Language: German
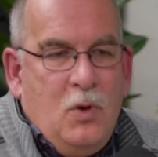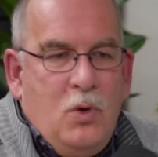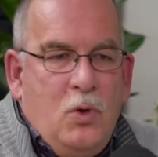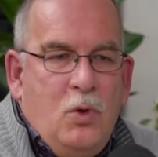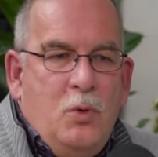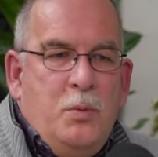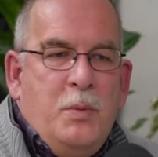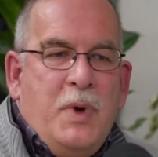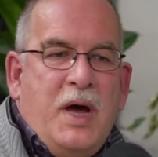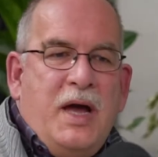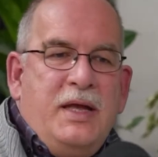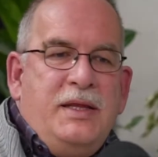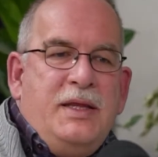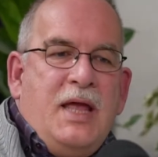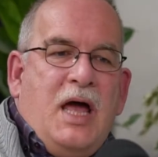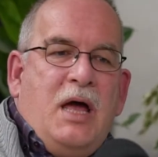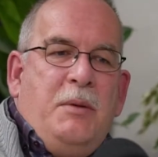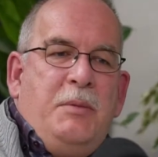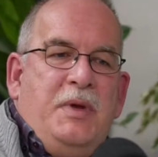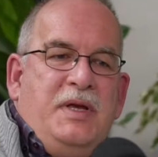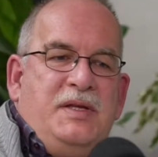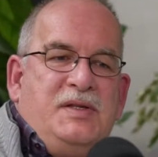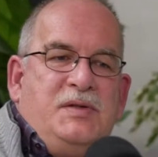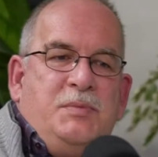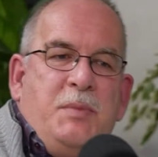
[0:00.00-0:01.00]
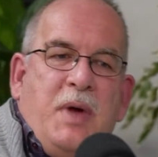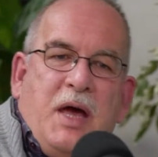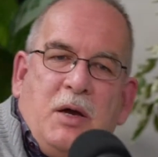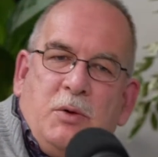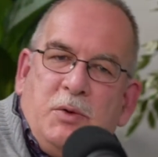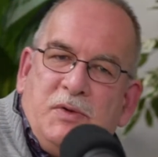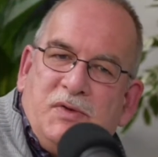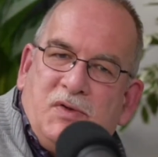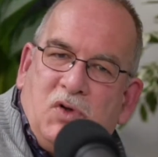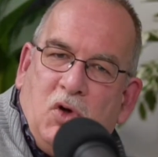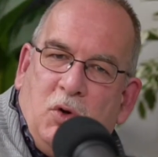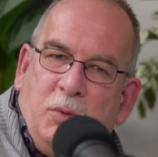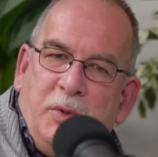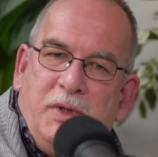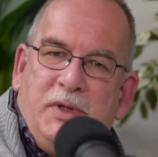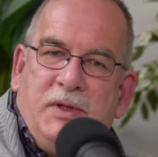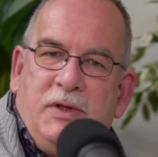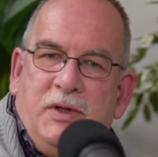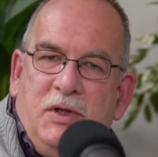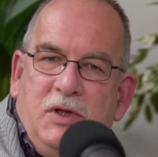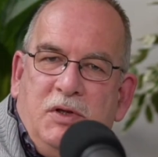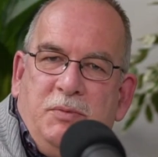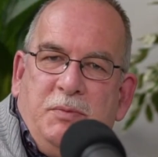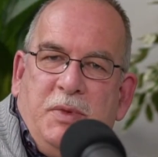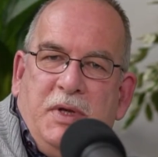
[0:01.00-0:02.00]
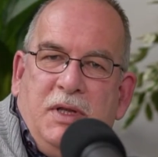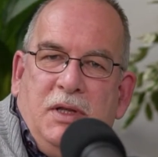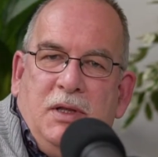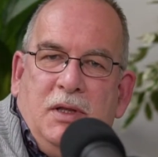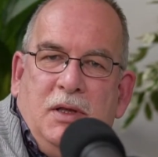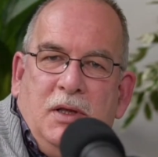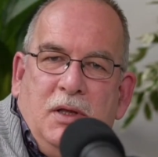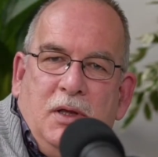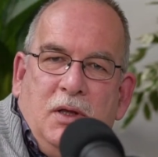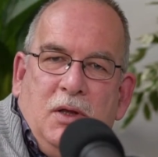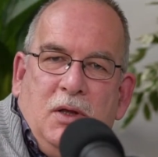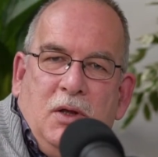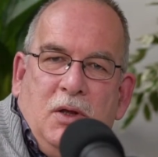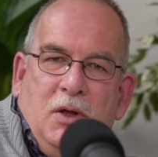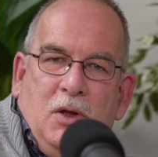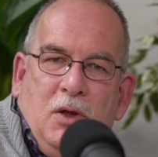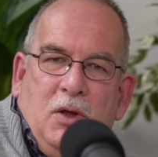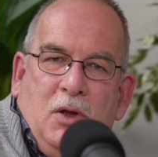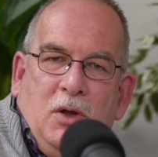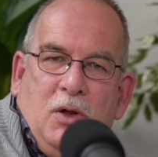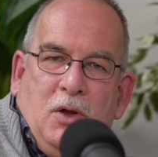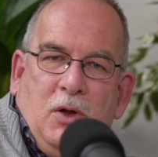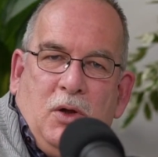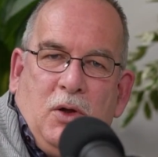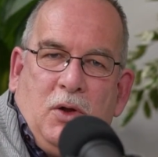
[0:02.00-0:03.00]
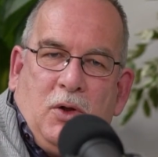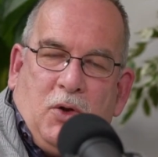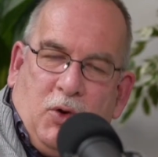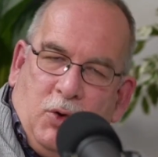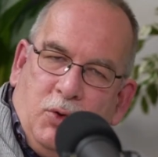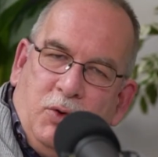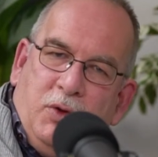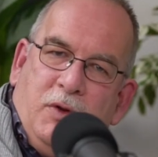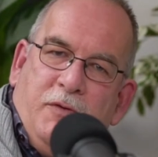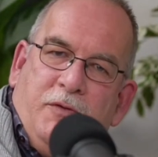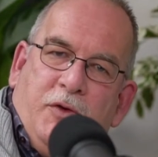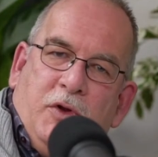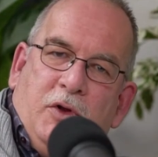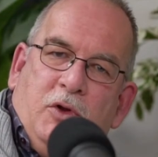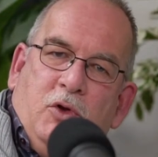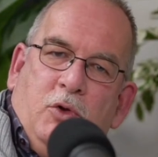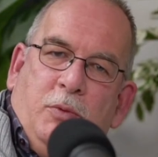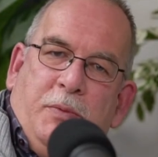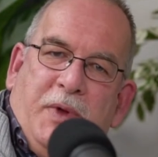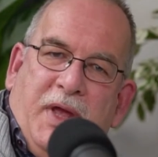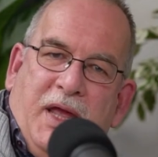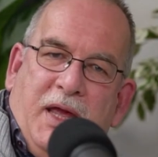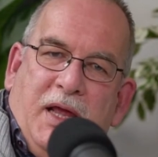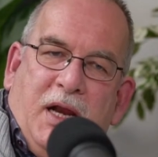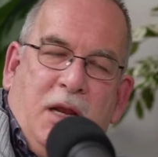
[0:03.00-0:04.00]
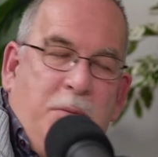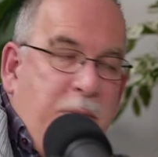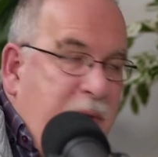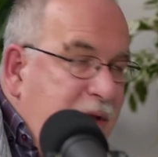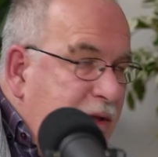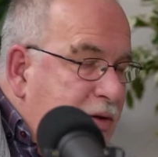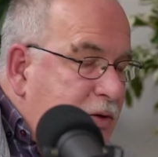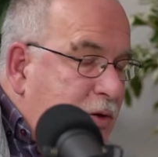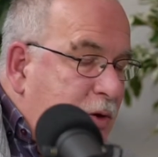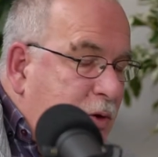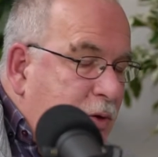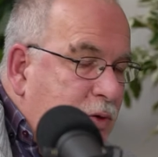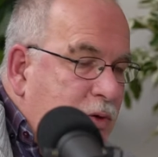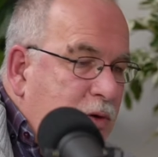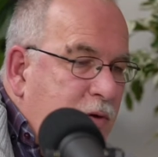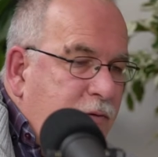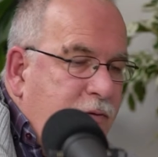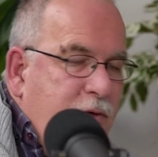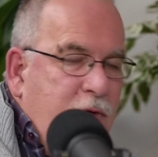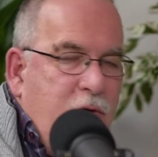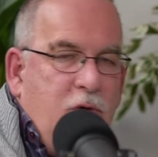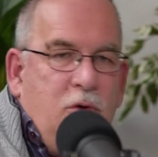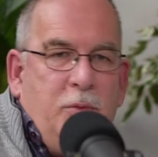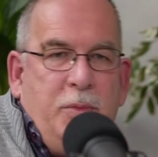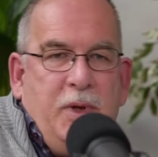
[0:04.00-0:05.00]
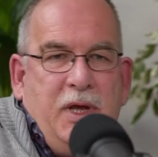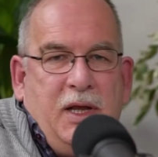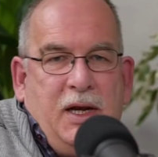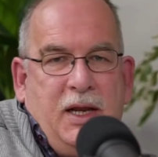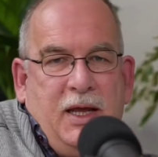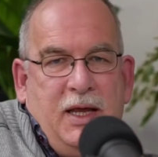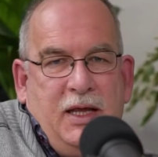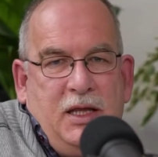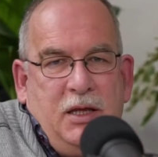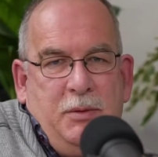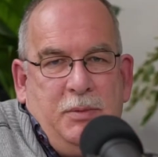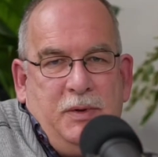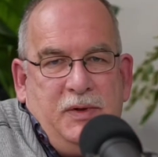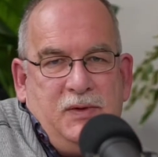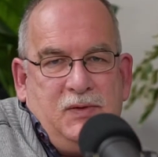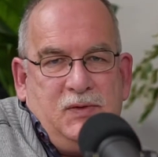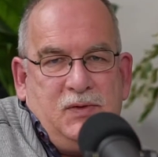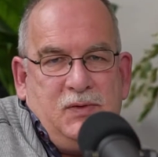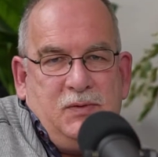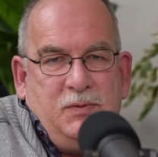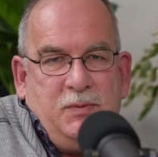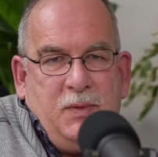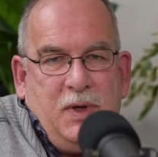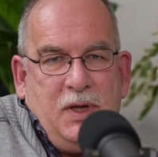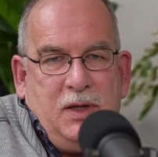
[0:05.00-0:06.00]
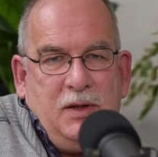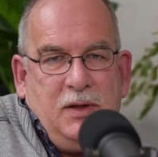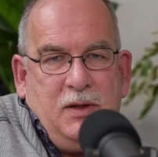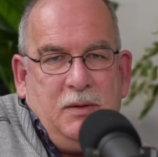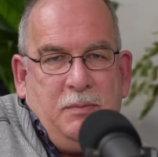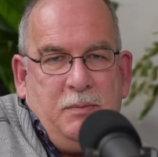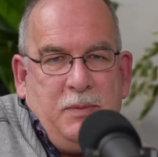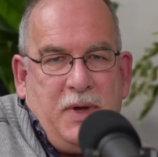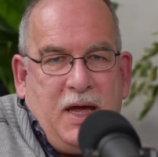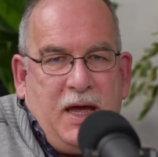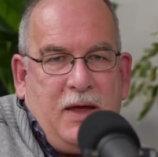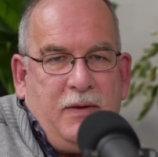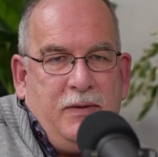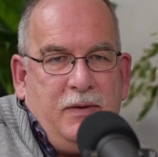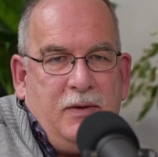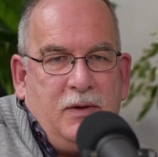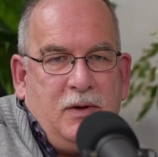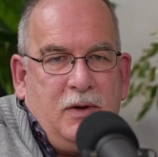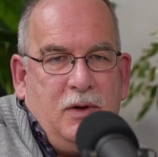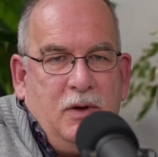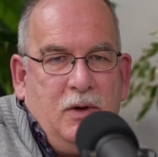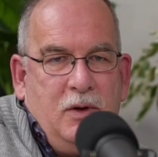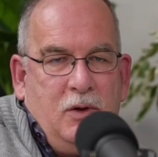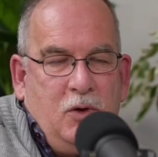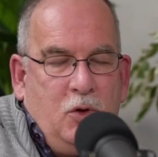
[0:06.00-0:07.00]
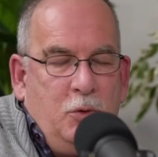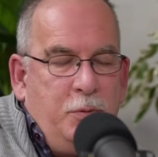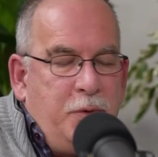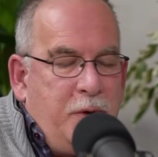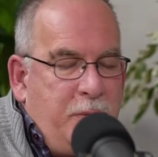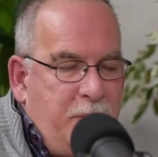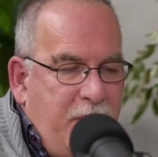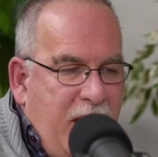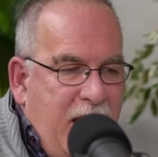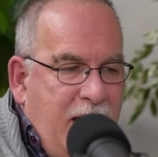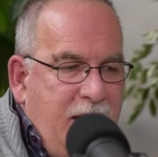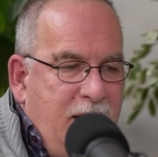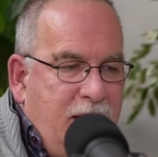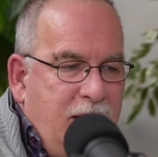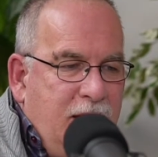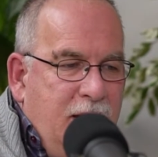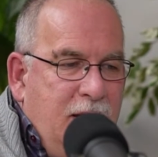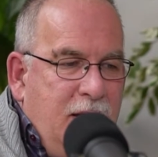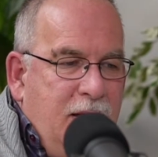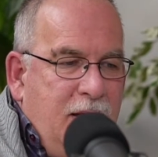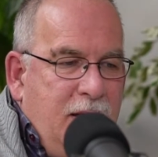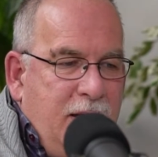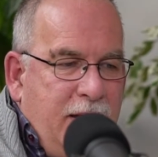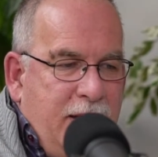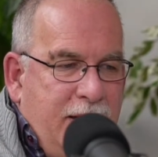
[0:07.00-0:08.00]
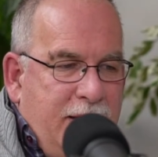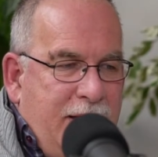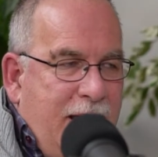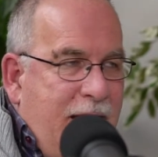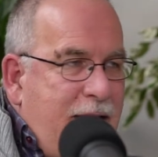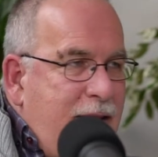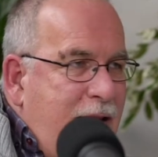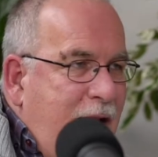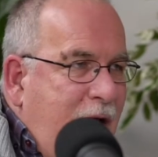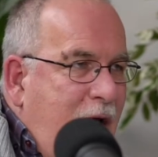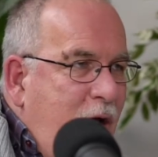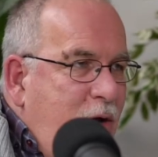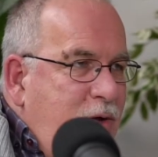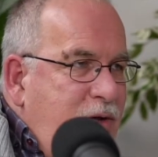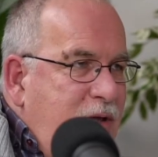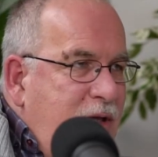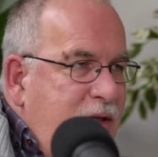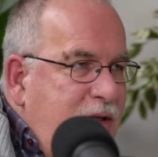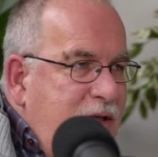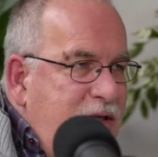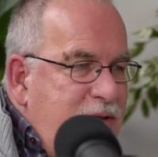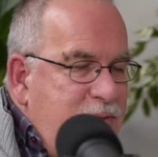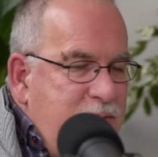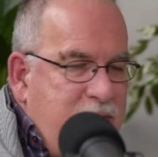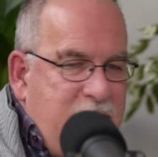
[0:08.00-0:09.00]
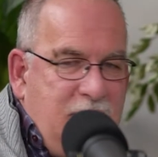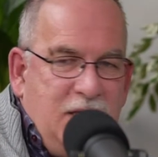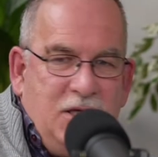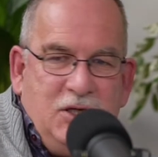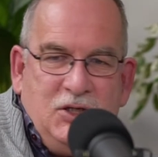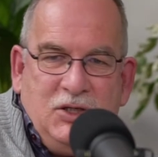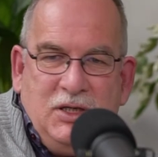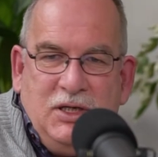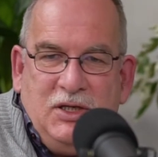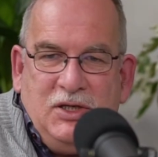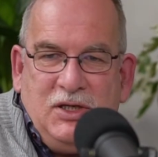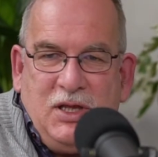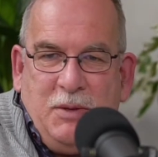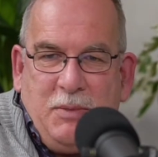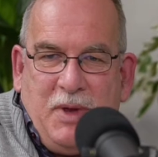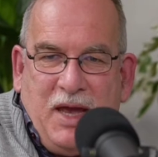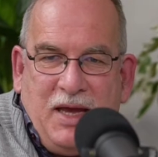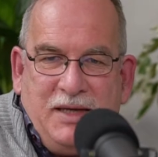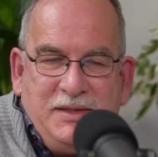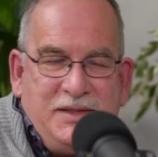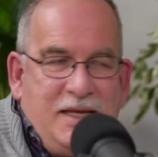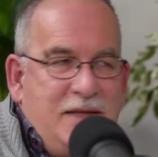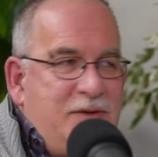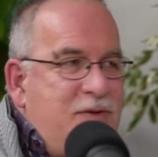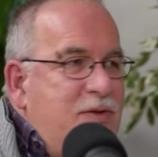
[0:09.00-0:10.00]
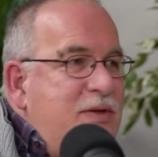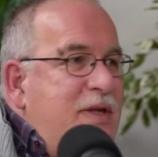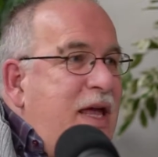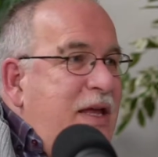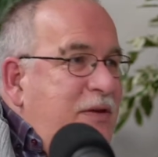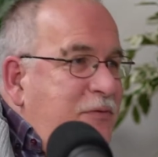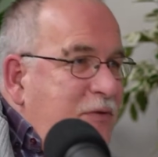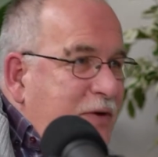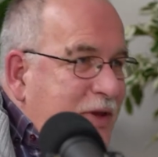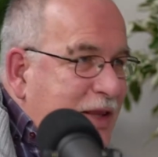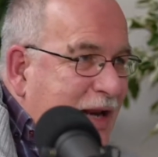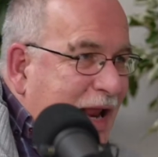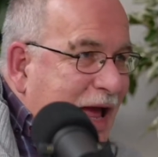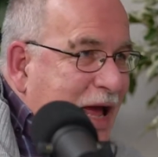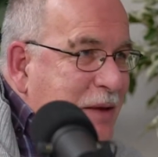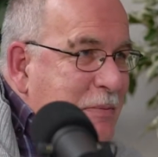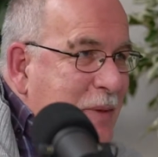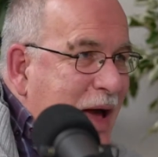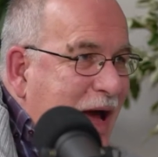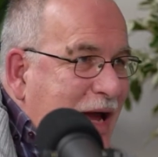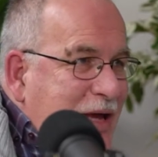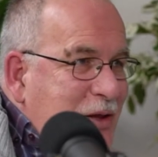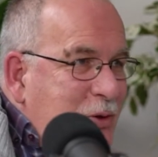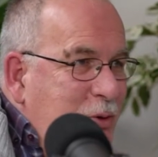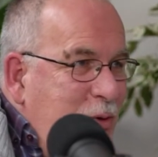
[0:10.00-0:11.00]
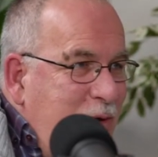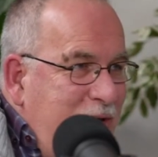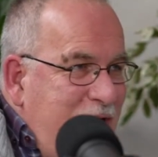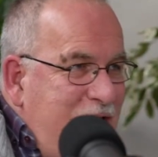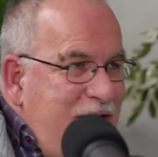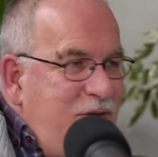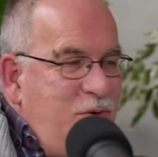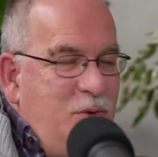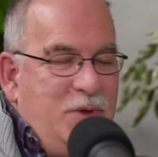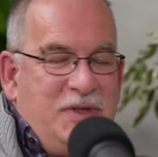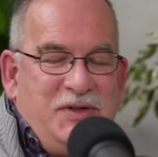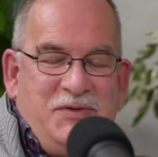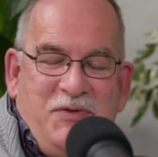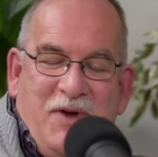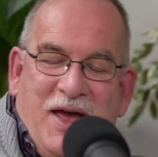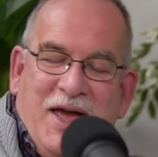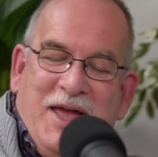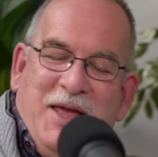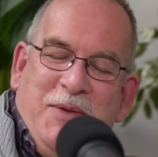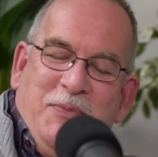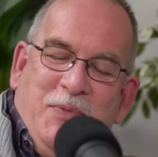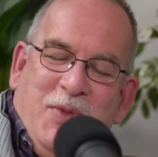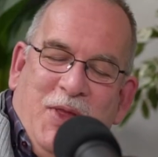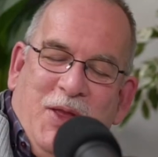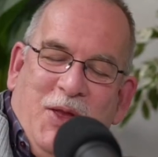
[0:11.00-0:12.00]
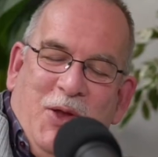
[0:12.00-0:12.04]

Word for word: Und mein Name ist Markus Kobbelt, ich bin Gründer von Lubera, Mitgründer von Lubera Edibles, mein Partner Rupert Meyer, kann leider heute an diesem Tisch nicht dabei sein, sonst hätten wir drei Meinungen, nicht nur zwei.